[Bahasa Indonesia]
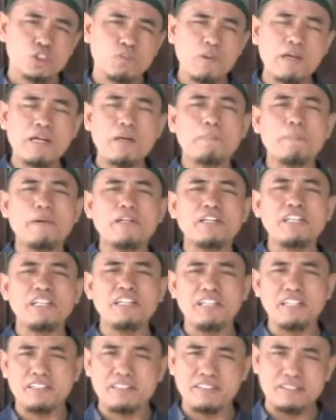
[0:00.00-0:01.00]
sebagai
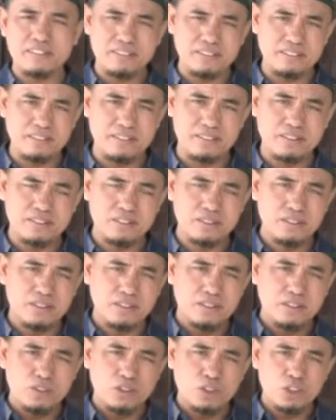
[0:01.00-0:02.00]
pendidik,
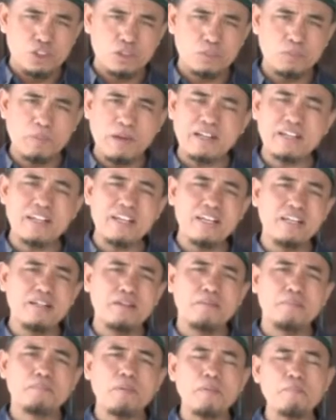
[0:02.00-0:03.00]

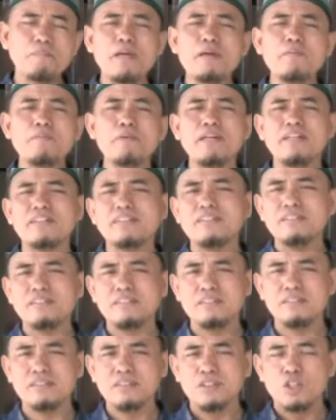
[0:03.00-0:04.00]
sebagai pembimbing,
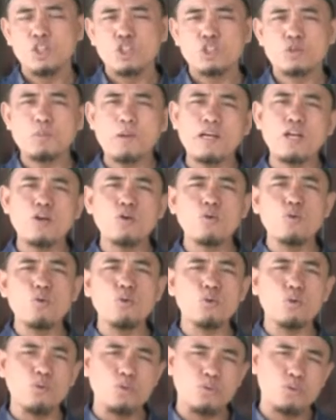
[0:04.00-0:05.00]
sebagai
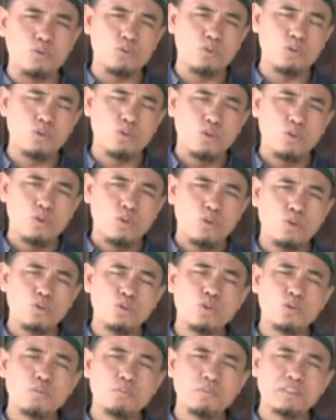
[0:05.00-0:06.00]
guru
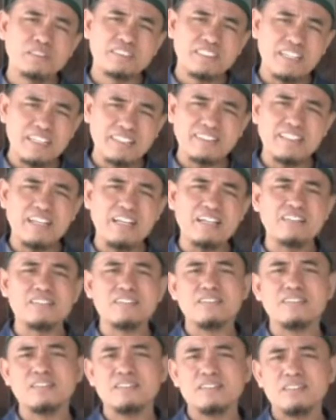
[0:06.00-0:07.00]
untuk mencetak
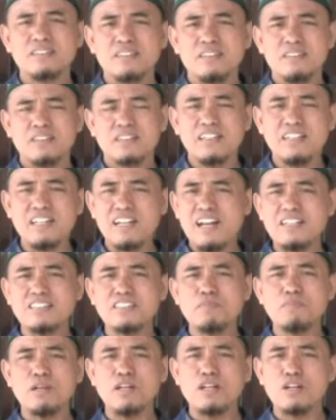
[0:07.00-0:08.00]

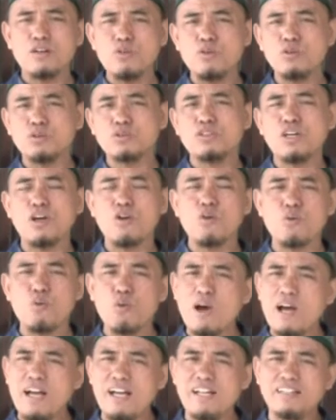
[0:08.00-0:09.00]
generasi penerus yang
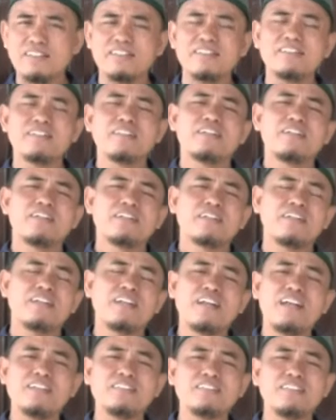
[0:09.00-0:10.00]
kuat,
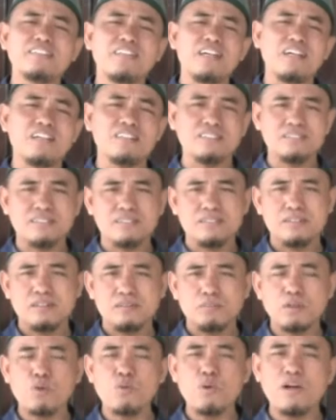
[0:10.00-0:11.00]
generasi yang
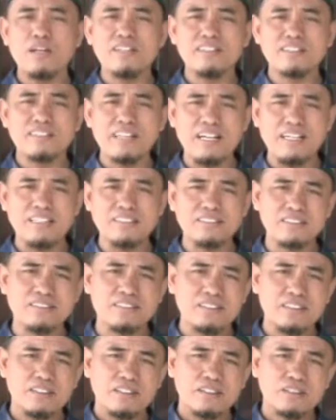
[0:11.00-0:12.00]

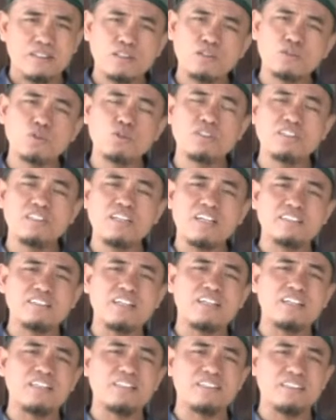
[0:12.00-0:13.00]
berkualitas tentu
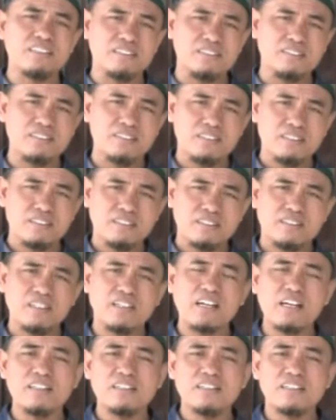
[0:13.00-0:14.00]
didasari
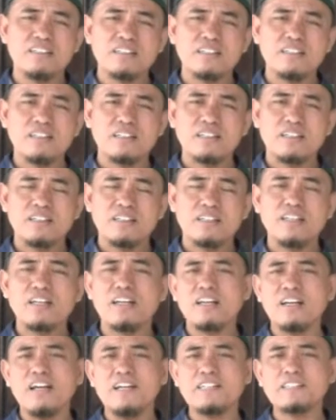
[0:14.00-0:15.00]
dengan
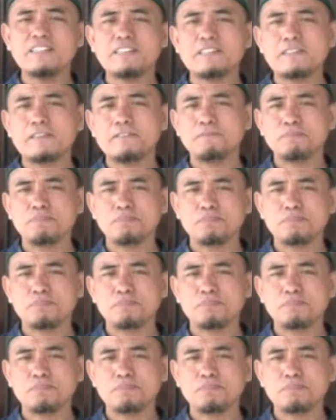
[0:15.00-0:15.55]
ikhlas.